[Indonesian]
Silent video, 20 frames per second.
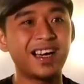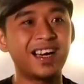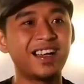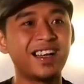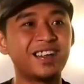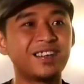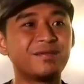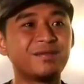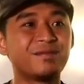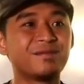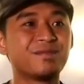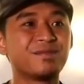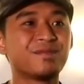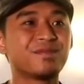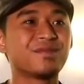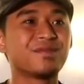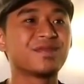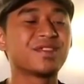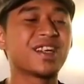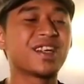Gagal.
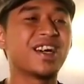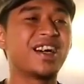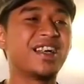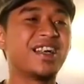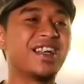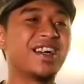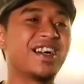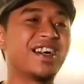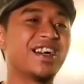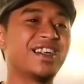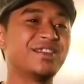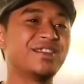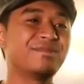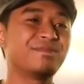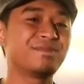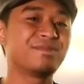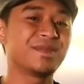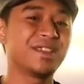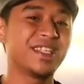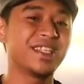Karena
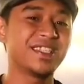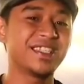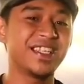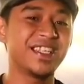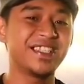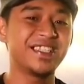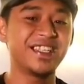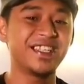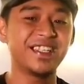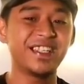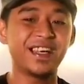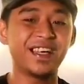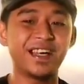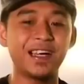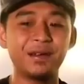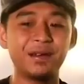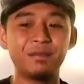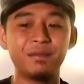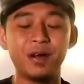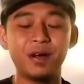kan yang saya
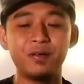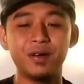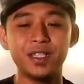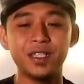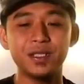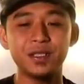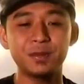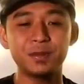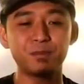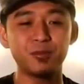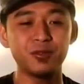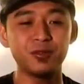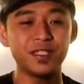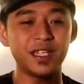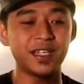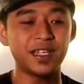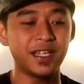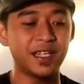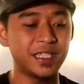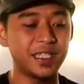ceritakan bahwa
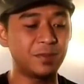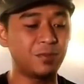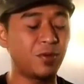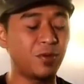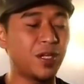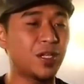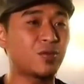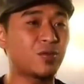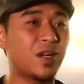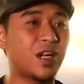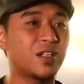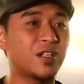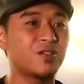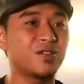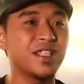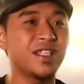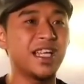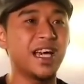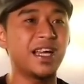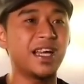puncak dari spiritual
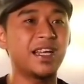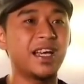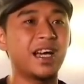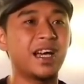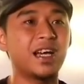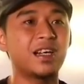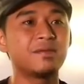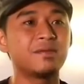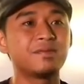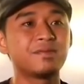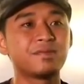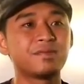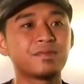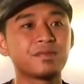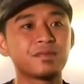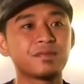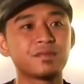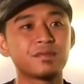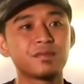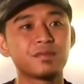itu tidak ada.
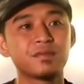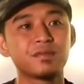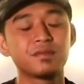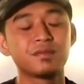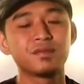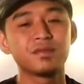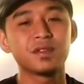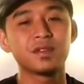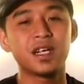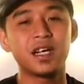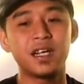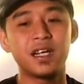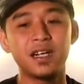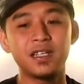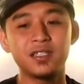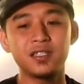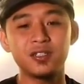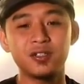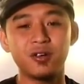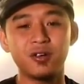
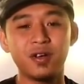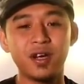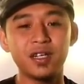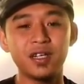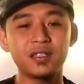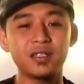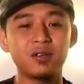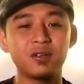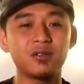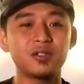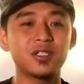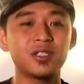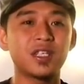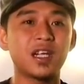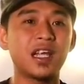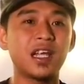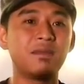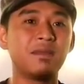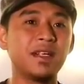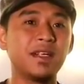Karena seseorang terus
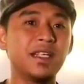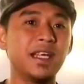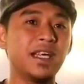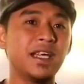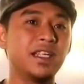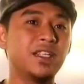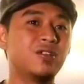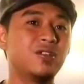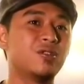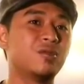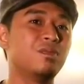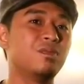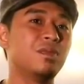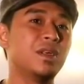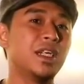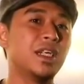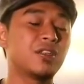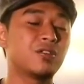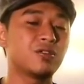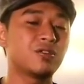selama dia hidup
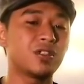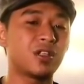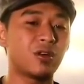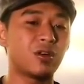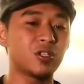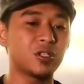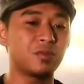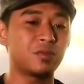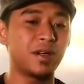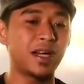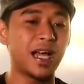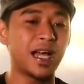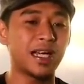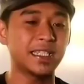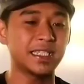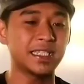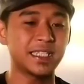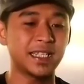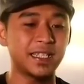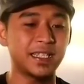itu terus
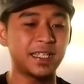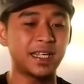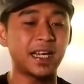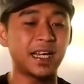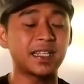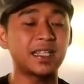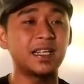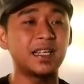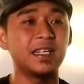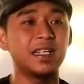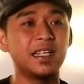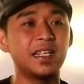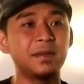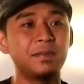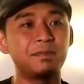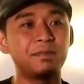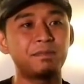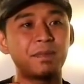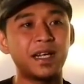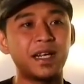mengakses kedekatan
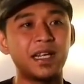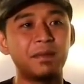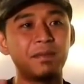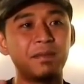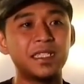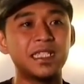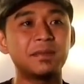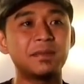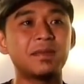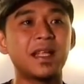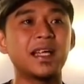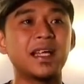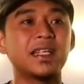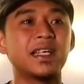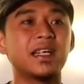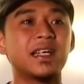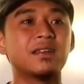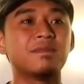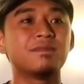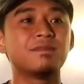diri pada
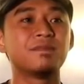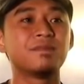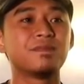penciptanya.